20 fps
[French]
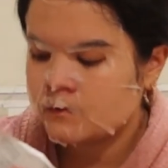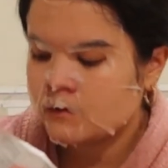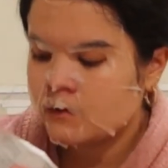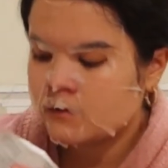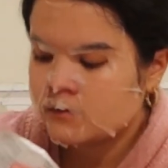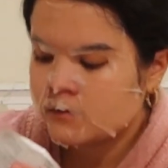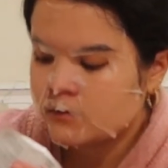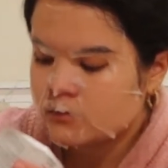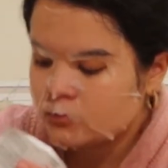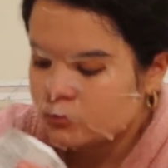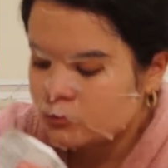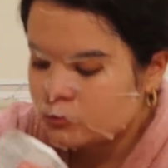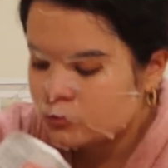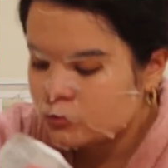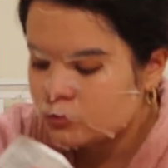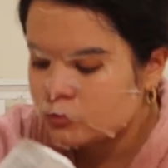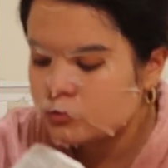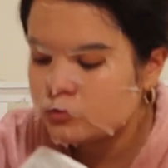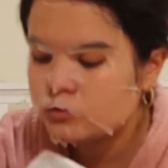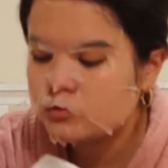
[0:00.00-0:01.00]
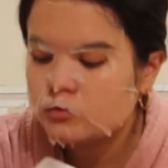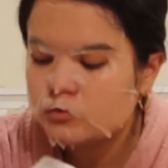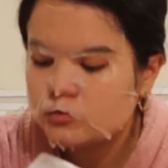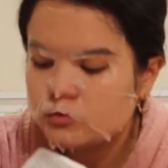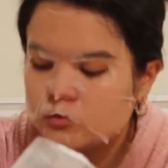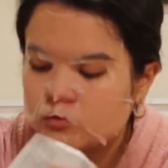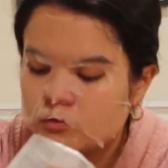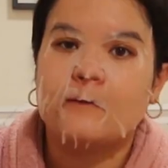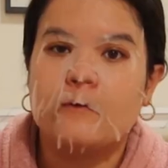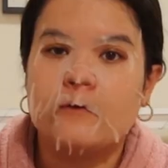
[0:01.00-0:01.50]
Oh c'est tout doux
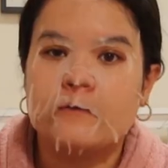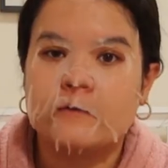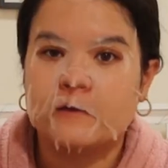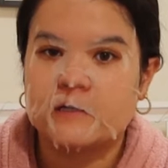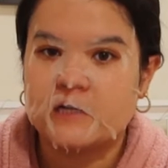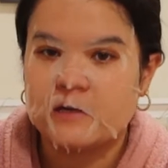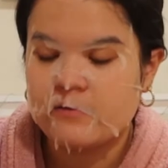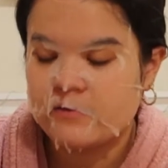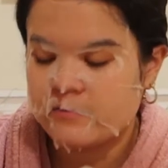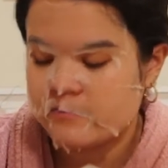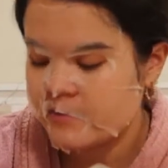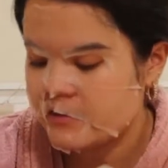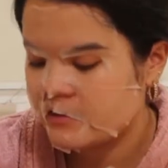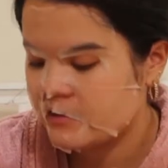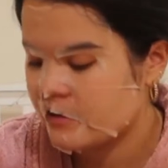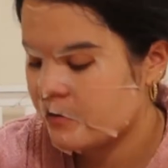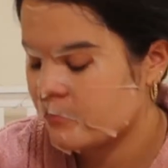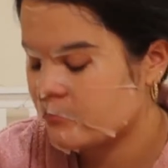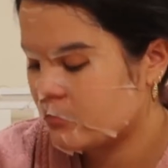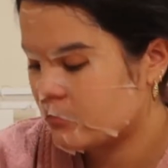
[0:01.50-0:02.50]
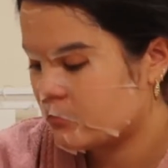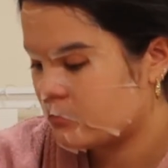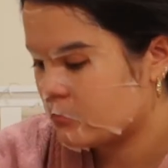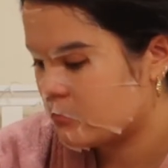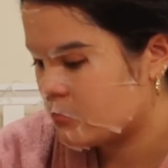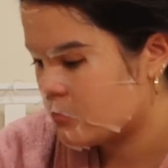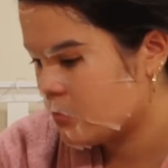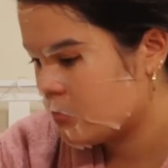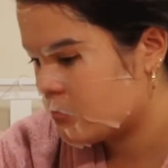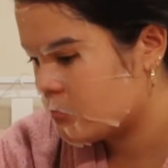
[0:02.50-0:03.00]
La meuf qui a jamais mis de crème sur
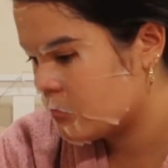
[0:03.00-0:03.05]
son corps